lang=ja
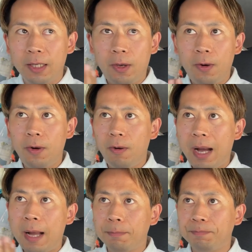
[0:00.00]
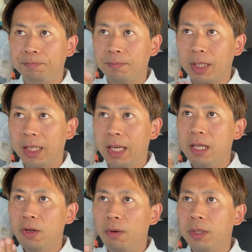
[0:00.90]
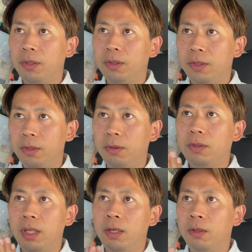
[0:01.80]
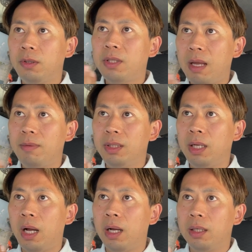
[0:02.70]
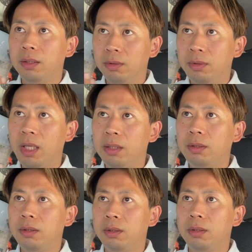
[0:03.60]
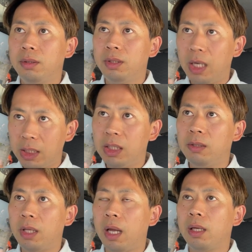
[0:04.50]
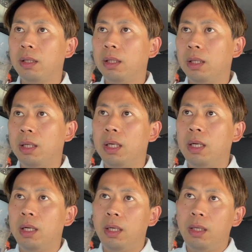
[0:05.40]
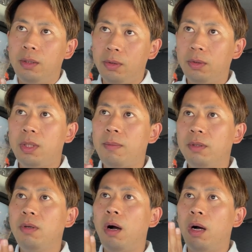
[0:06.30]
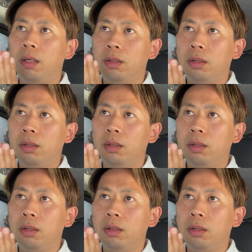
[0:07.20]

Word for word: 今日は金曜日ということで、ロトセブンが売ってるらしいので、ロトセブンを